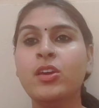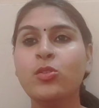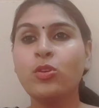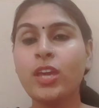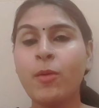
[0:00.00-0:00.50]

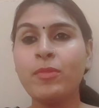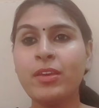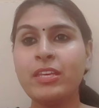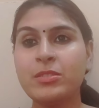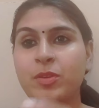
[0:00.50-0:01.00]
क्योंकि
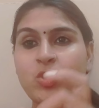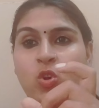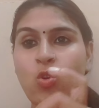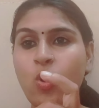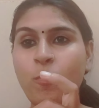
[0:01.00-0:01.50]
हमने इसमें
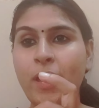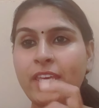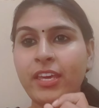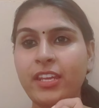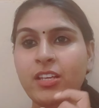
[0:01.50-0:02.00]
चोको
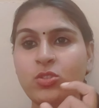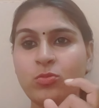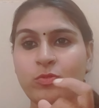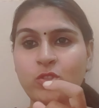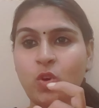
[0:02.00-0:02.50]
पाई है ना
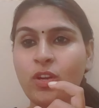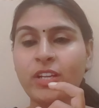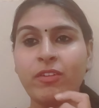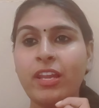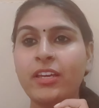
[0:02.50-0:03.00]
जो
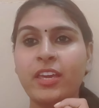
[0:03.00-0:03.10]
चॉकलेट वाला